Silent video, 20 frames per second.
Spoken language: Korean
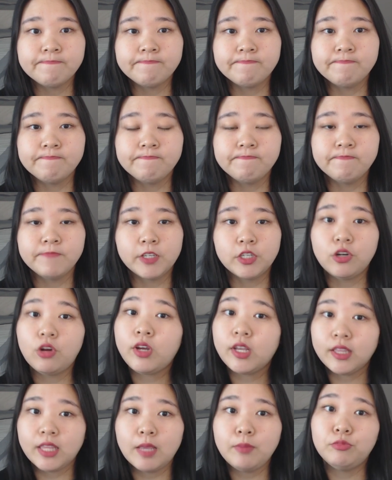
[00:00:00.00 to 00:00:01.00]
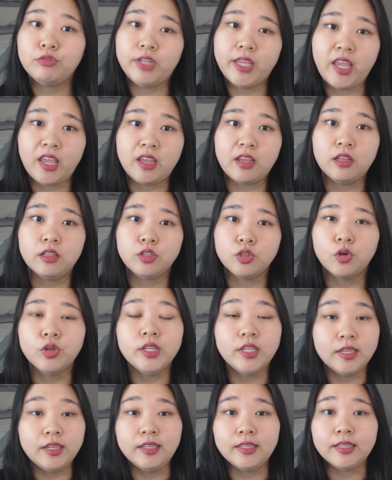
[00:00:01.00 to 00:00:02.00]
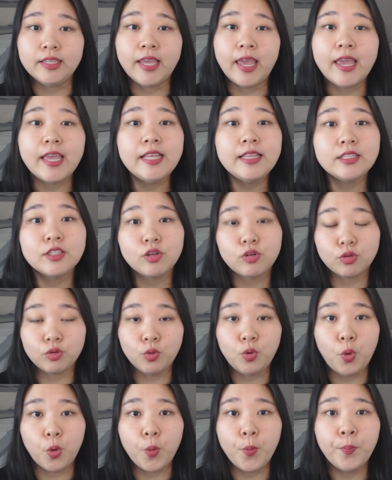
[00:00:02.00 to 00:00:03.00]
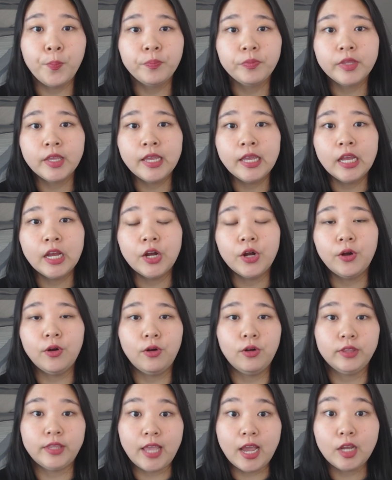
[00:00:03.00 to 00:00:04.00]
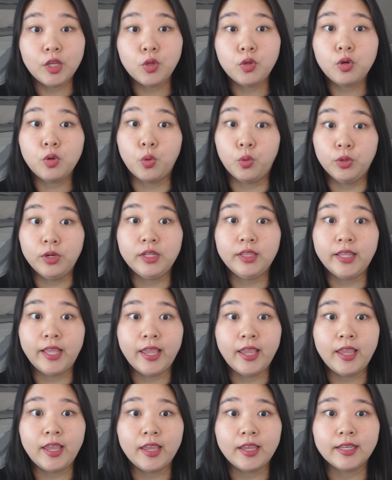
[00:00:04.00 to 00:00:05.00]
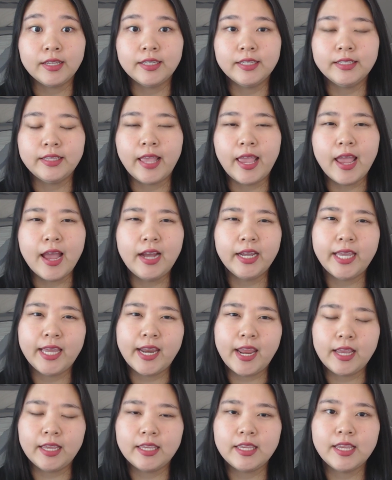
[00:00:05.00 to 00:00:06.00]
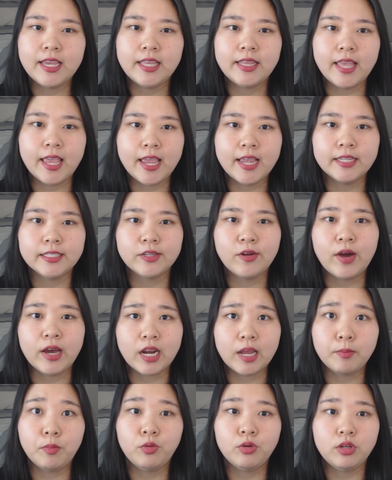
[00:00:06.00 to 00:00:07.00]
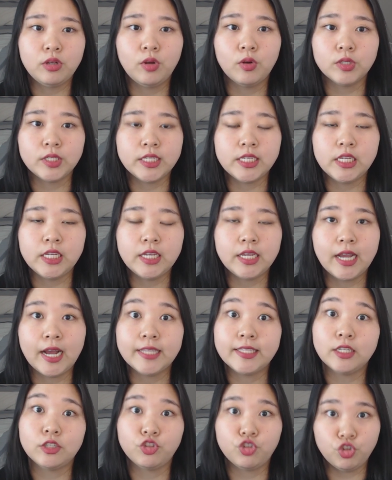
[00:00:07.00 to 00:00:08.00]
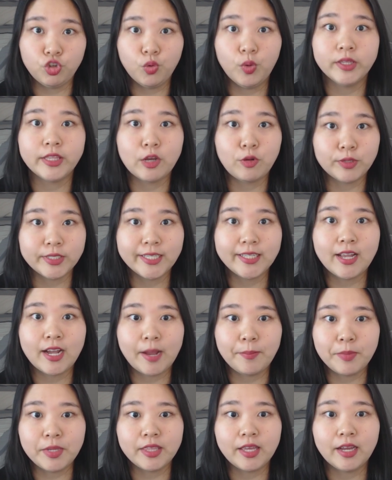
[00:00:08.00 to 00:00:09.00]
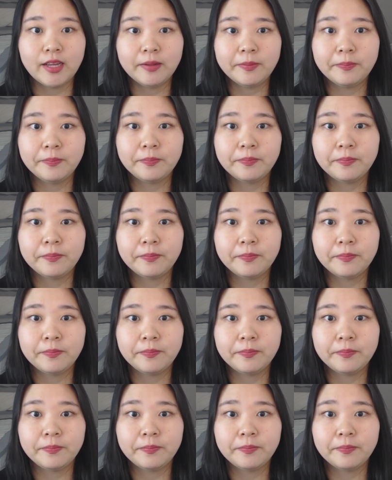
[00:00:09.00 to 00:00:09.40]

음, 그렇기 때문에 저는 개인적으로 어, 대학교를 고를 때 그 대학의 랭킹에 대해서 알아보는 것이 가장 중요하다고 생각합니다.